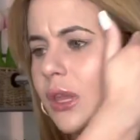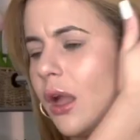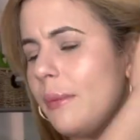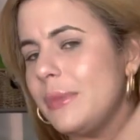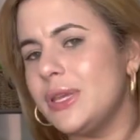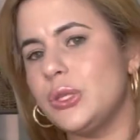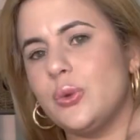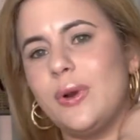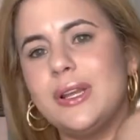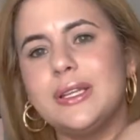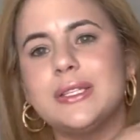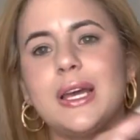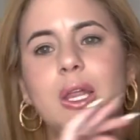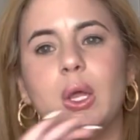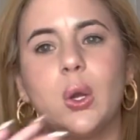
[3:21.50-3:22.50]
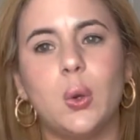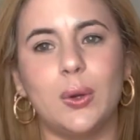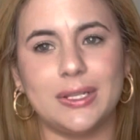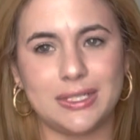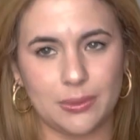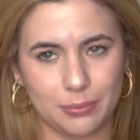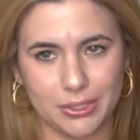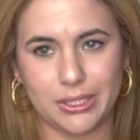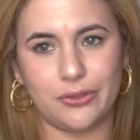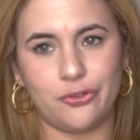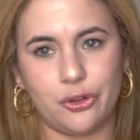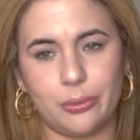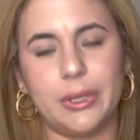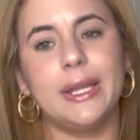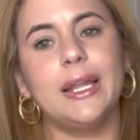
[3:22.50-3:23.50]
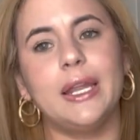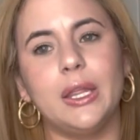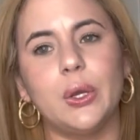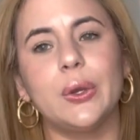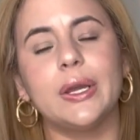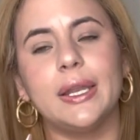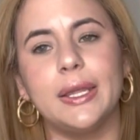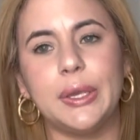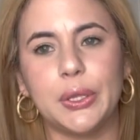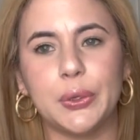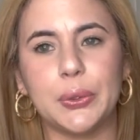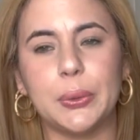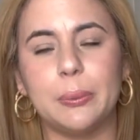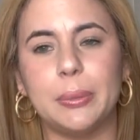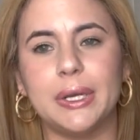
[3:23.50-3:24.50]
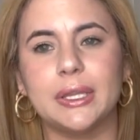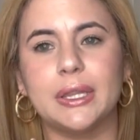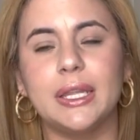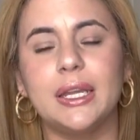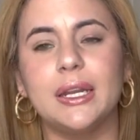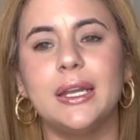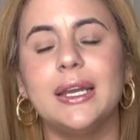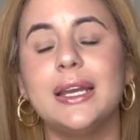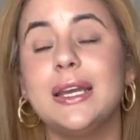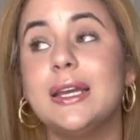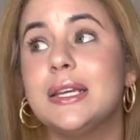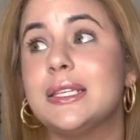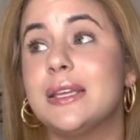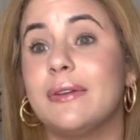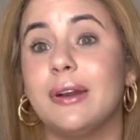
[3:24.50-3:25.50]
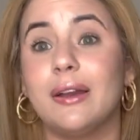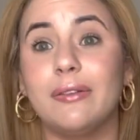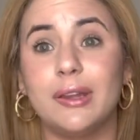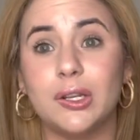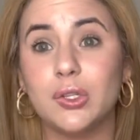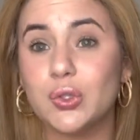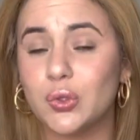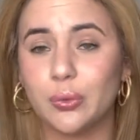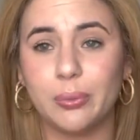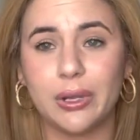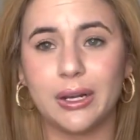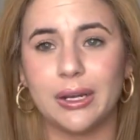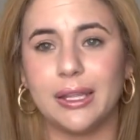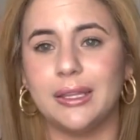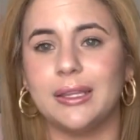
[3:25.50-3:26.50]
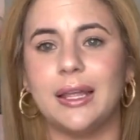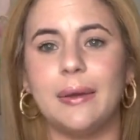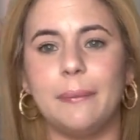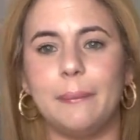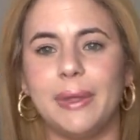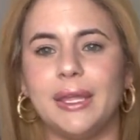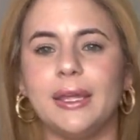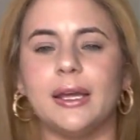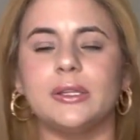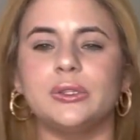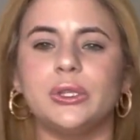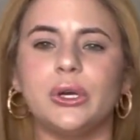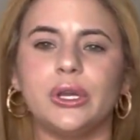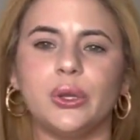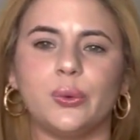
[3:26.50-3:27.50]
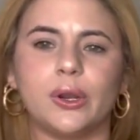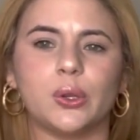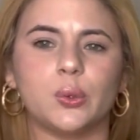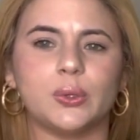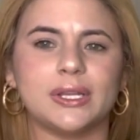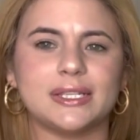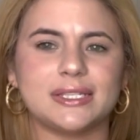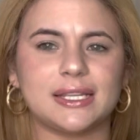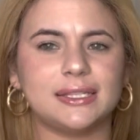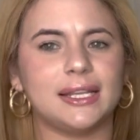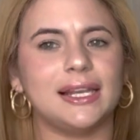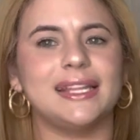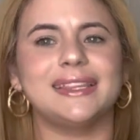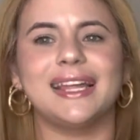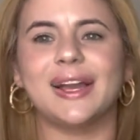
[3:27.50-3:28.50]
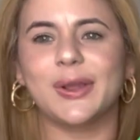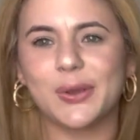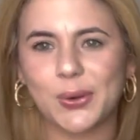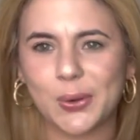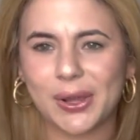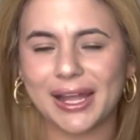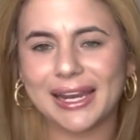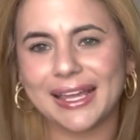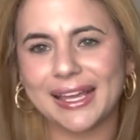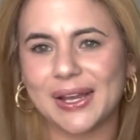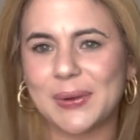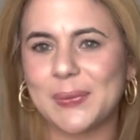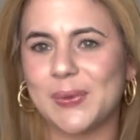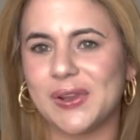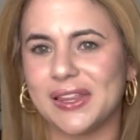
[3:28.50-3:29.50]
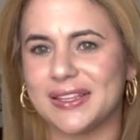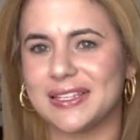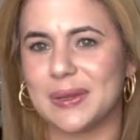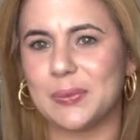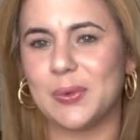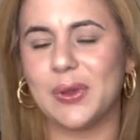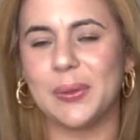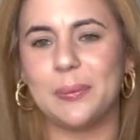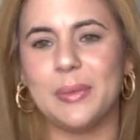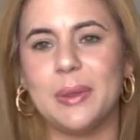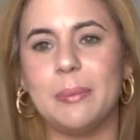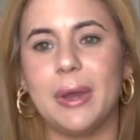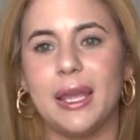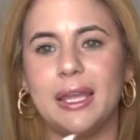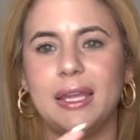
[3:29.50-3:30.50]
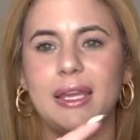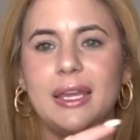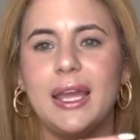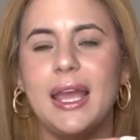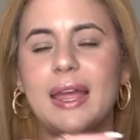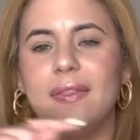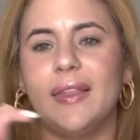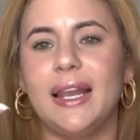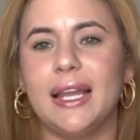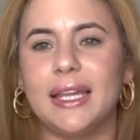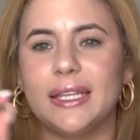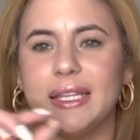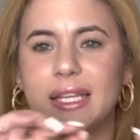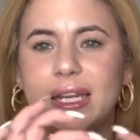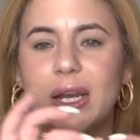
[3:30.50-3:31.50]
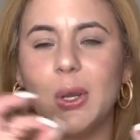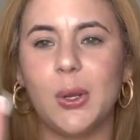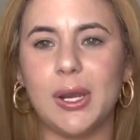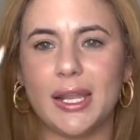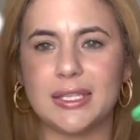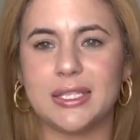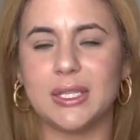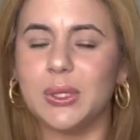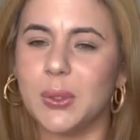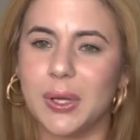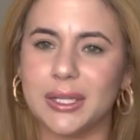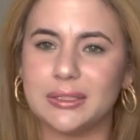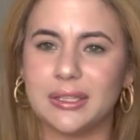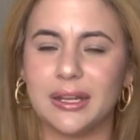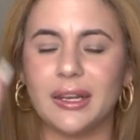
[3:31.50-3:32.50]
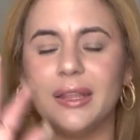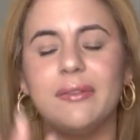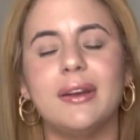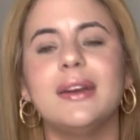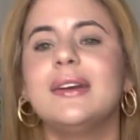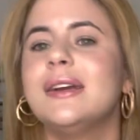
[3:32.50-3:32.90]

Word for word: visualizado con esas plataformas que le digo que le quiero compartir se van a ver súper lindas me encantó igual con una sandalita coca leca como les decíamos en mi país de las que tienen los lacitos hasta arriba